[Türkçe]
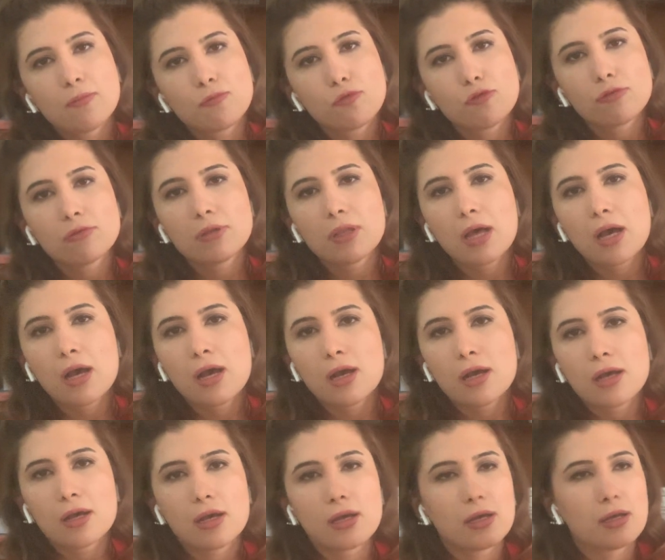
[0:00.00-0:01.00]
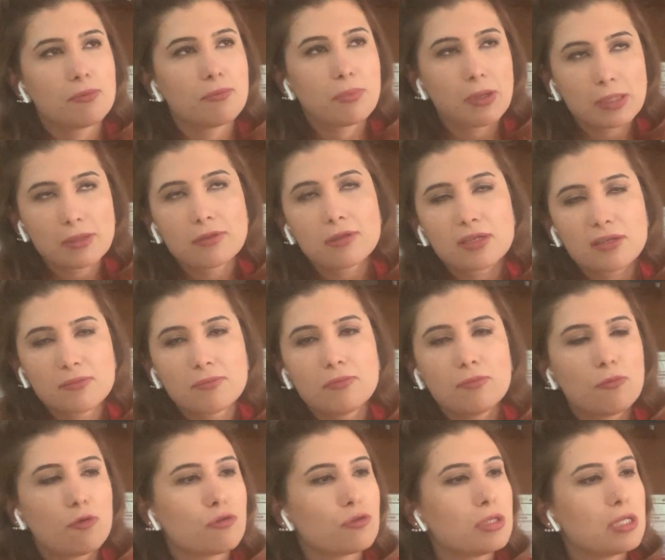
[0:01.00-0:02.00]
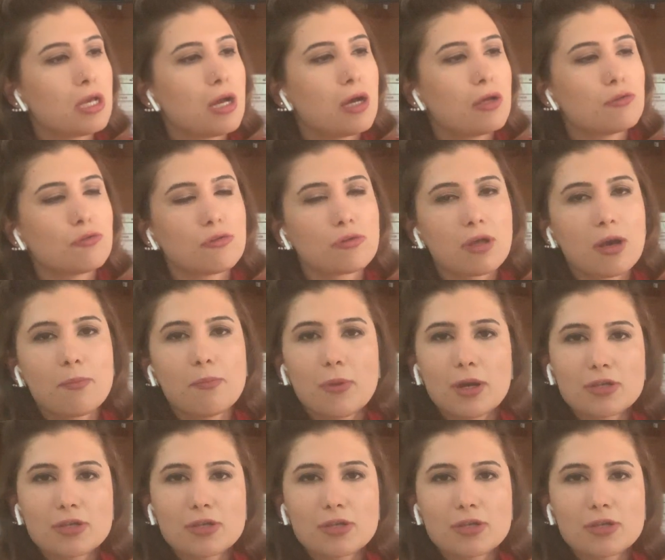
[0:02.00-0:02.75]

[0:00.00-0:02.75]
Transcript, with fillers: Bununla e, Patrick Modiano'dan